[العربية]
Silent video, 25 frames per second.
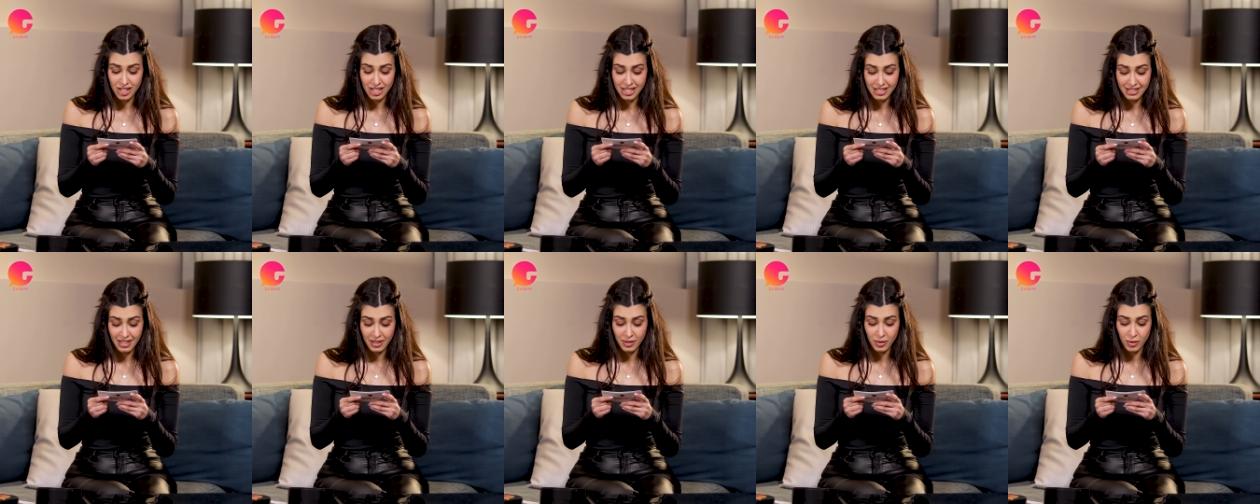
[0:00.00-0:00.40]

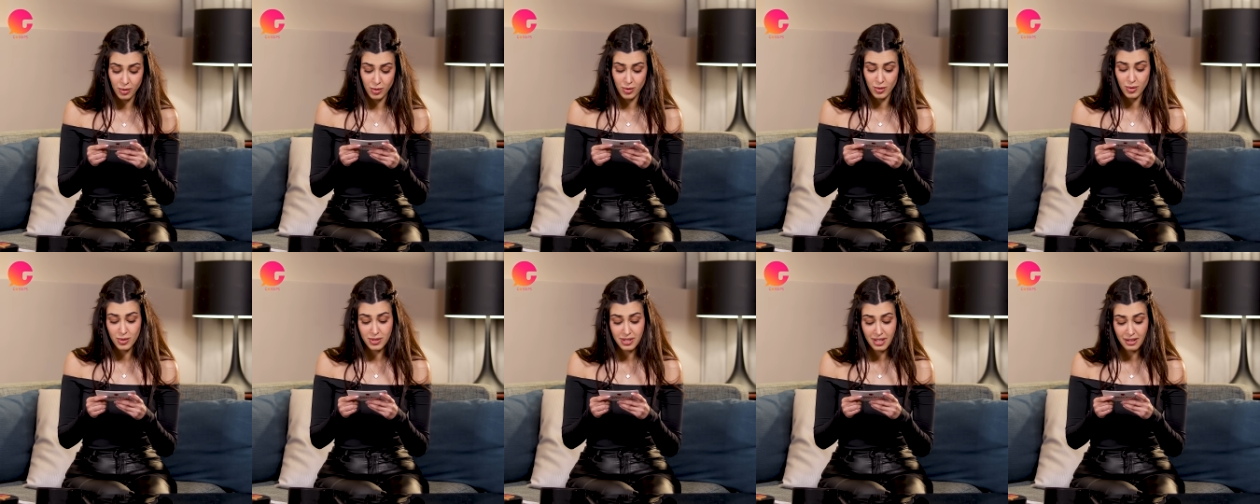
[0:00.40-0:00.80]
جدا
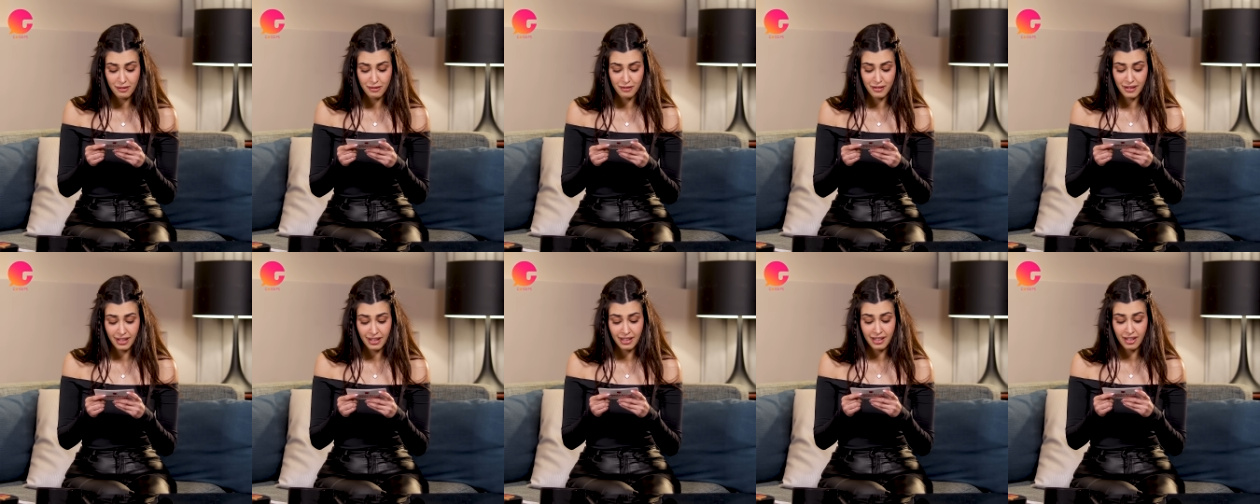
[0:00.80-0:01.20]
خصوصا
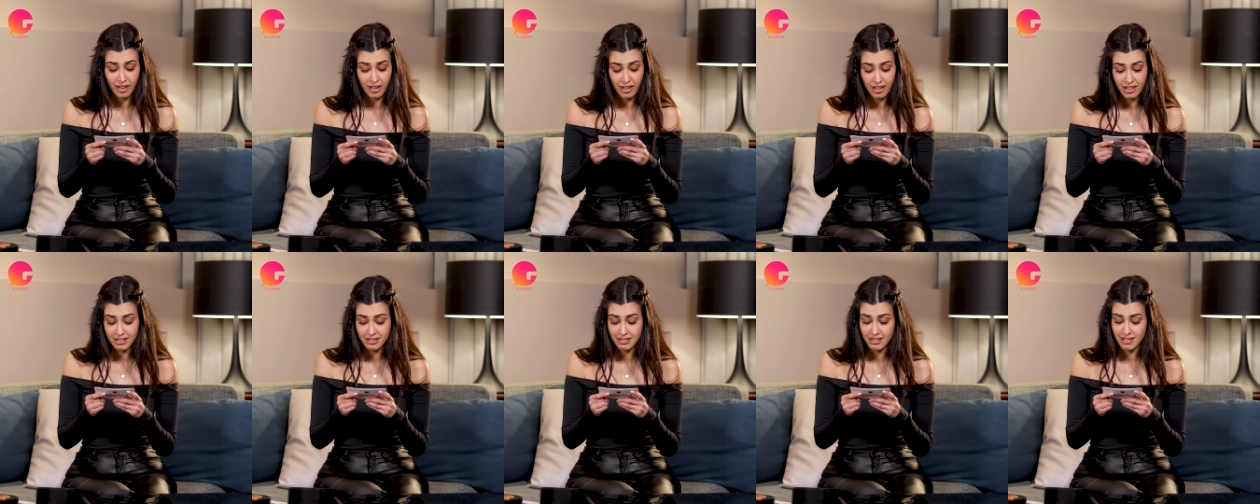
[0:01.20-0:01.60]
في
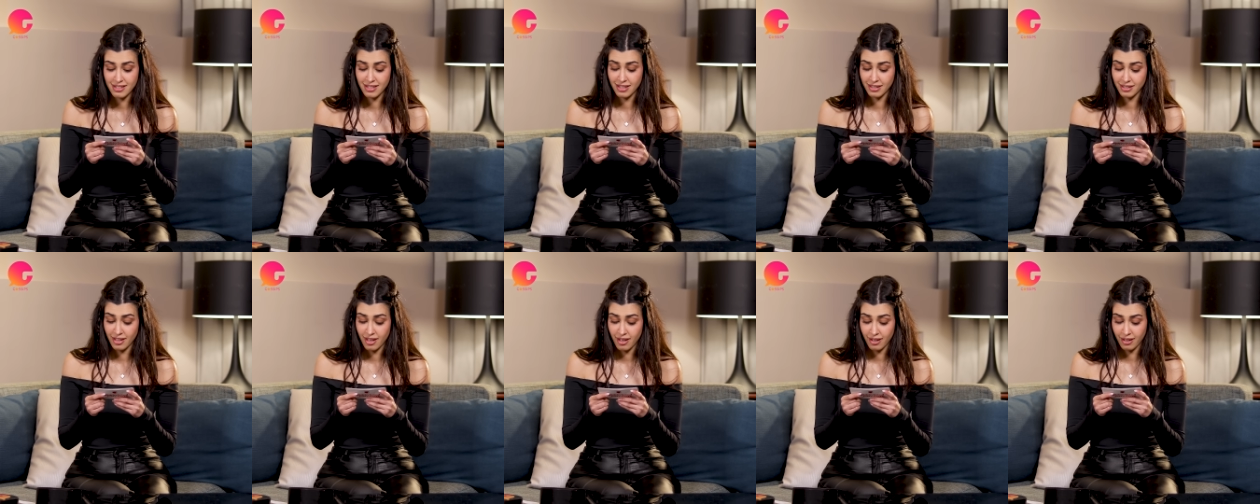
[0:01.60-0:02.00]
علاقات
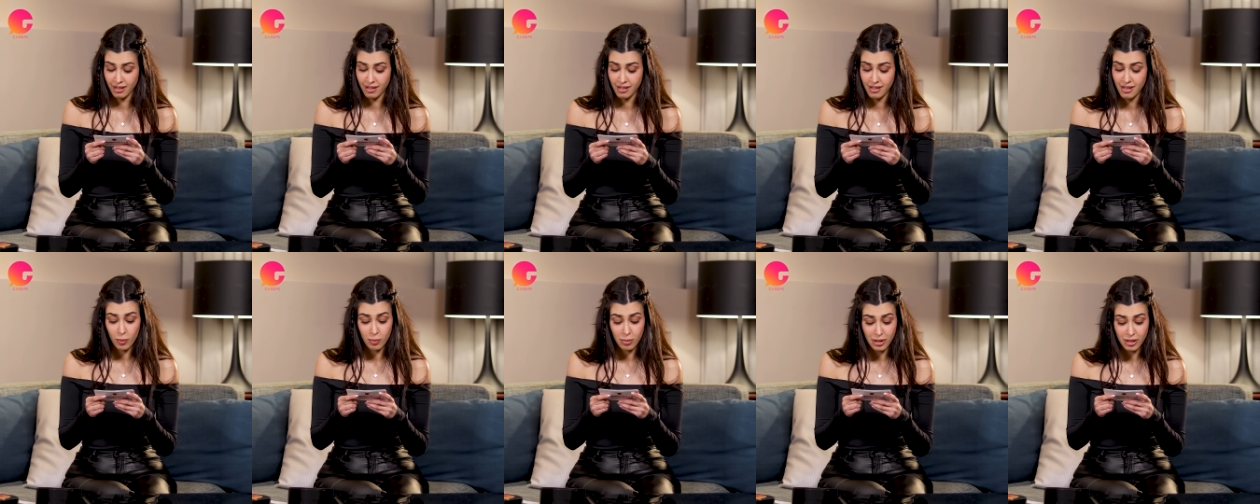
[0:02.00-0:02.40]

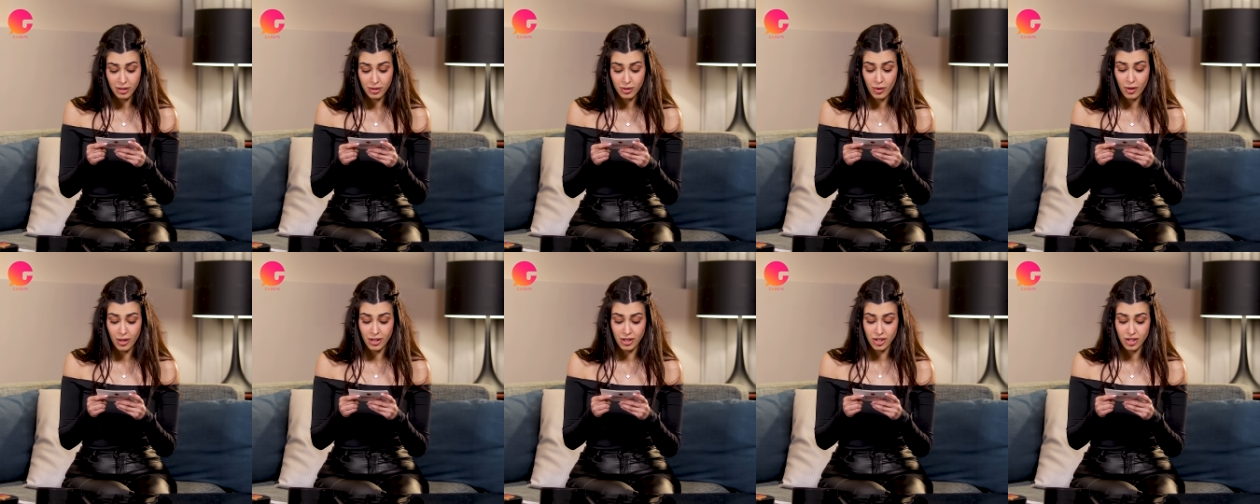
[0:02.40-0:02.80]
الصداقة
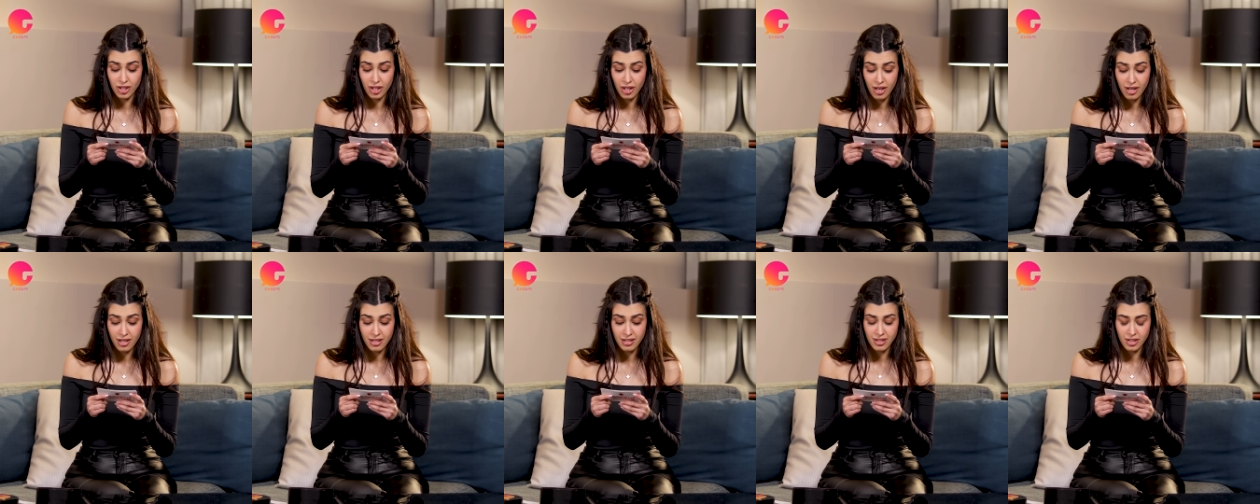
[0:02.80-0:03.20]
برضو
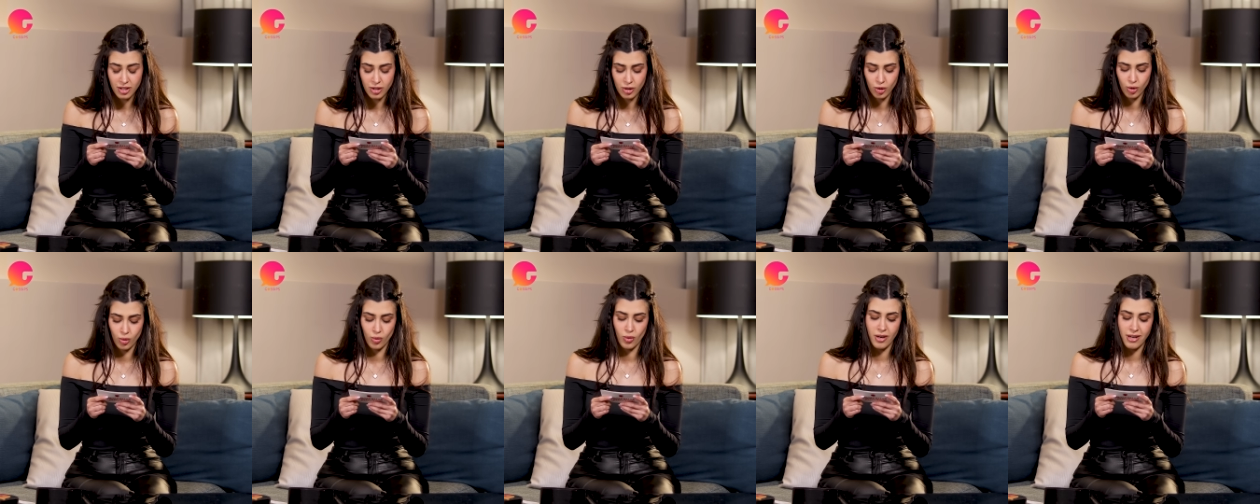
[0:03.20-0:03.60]
أشخاص
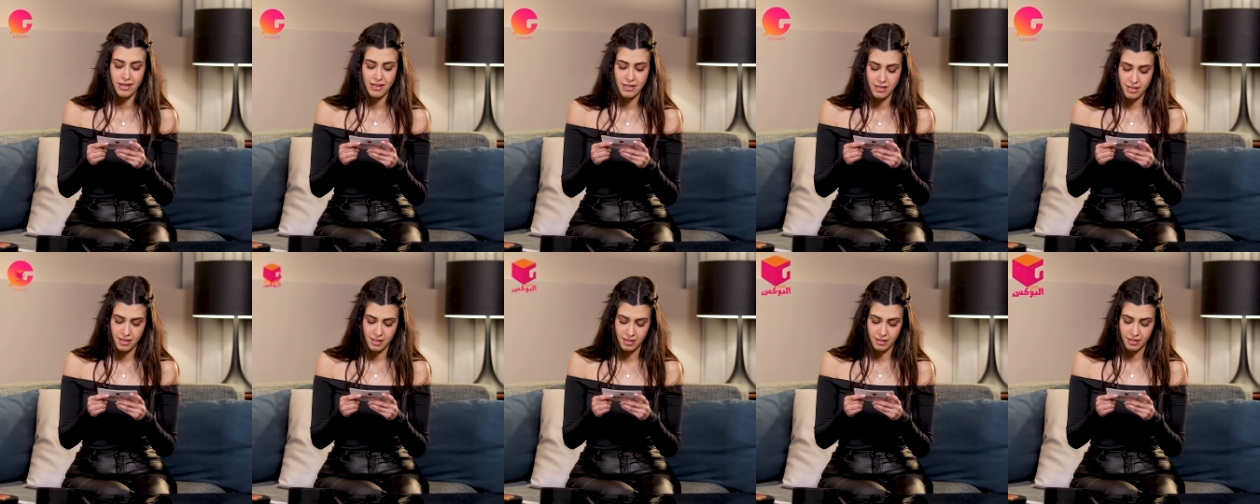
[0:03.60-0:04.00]

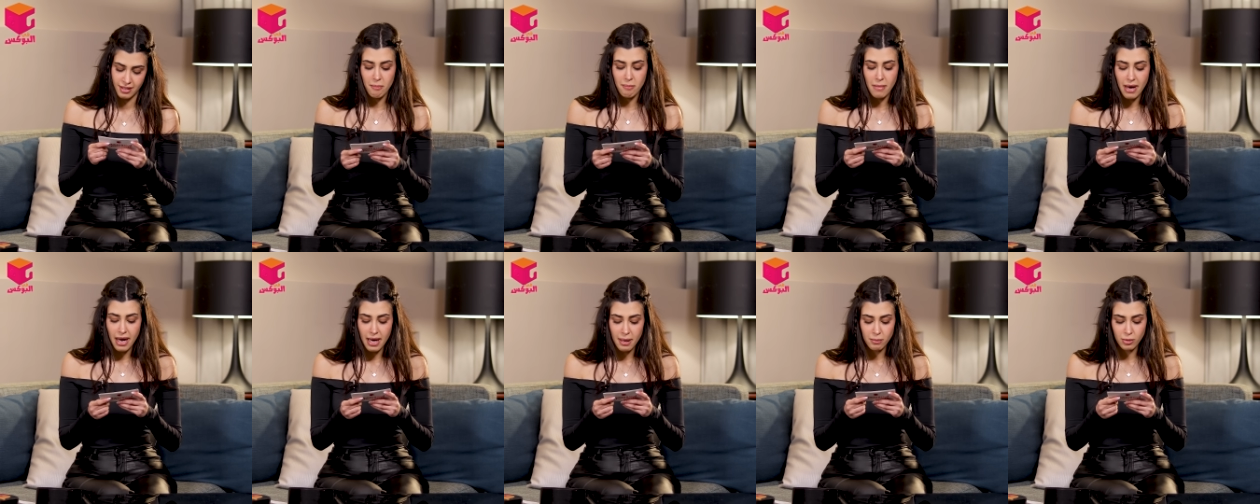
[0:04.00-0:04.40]
انطوائيين
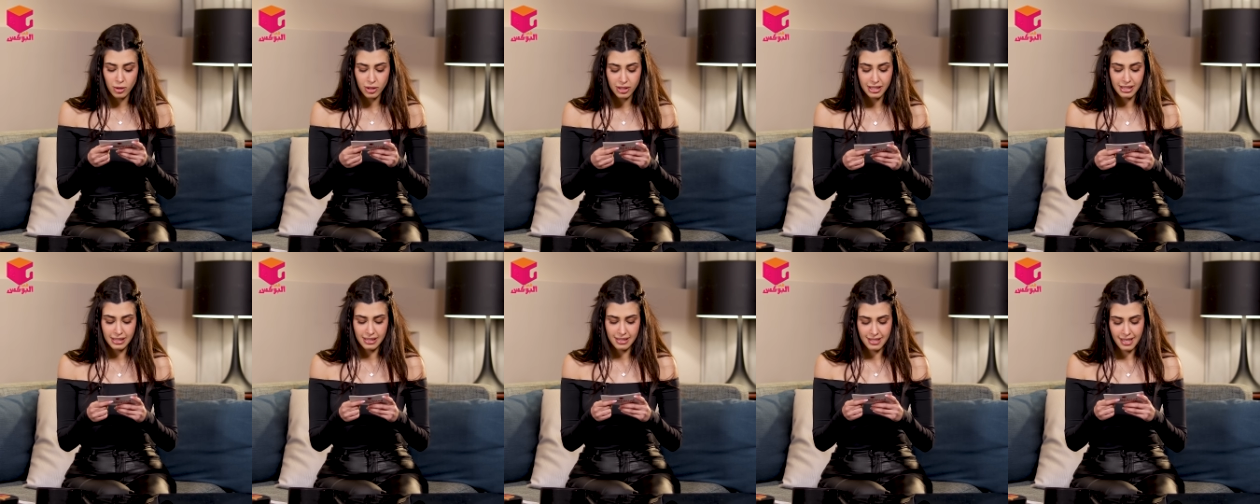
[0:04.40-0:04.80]
ما
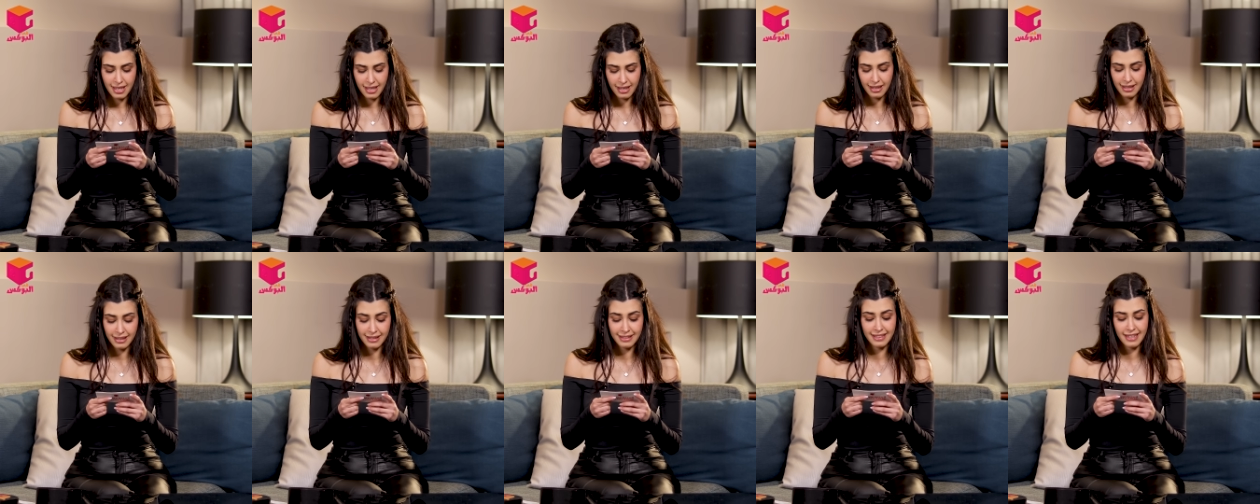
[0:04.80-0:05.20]
مدة
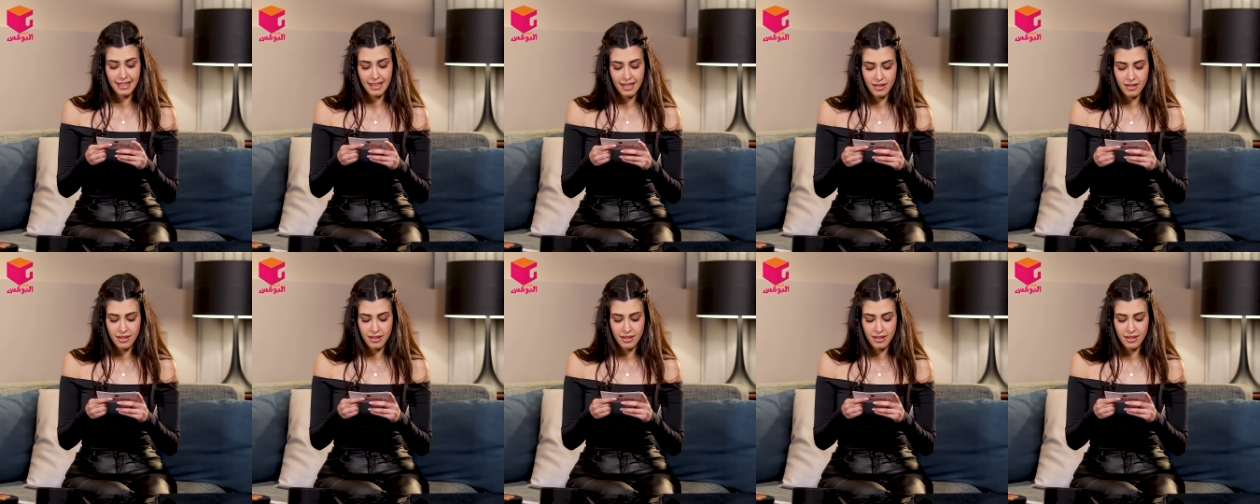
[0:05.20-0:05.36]
صحة